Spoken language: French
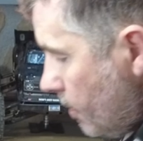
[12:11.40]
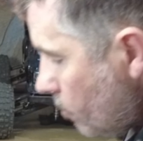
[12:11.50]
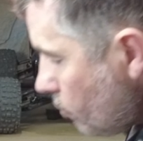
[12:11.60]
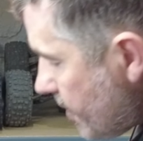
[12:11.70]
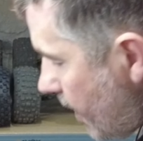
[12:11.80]

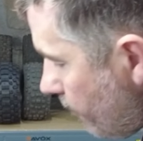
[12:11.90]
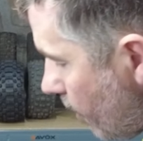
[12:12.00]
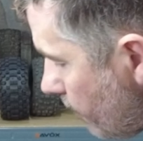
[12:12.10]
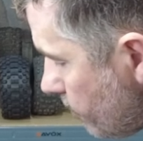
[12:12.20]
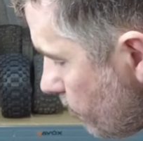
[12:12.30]
donc ça,
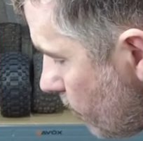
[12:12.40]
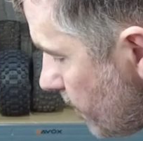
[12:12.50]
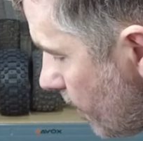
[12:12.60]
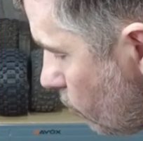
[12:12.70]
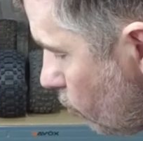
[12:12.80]
voilà, moi
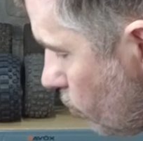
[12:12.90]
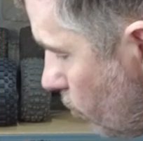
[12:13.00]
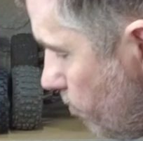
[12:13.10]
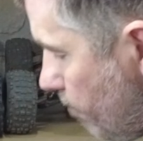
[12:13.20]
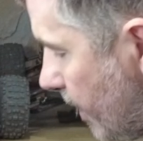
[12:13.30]
ça a le don de
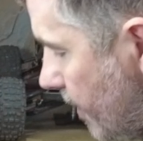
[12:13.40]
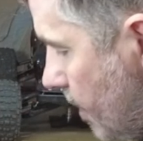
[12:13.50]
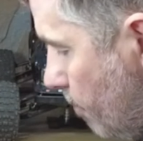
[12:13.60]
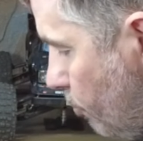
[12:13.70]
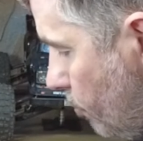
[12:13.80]

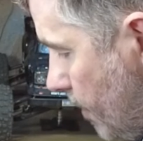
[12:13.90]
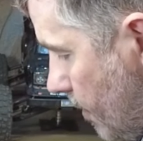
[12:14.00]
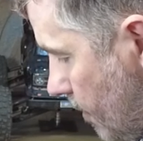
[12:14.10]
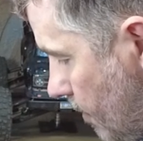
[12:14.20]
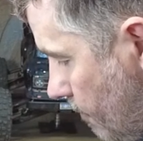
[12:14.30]
m'agacer un peu, ça,
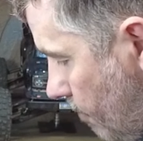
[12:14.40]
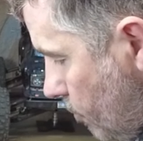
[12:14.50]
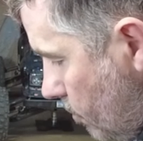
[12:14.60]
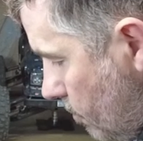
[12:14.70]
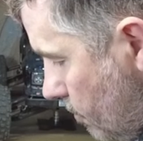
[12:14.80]
c'est vraiment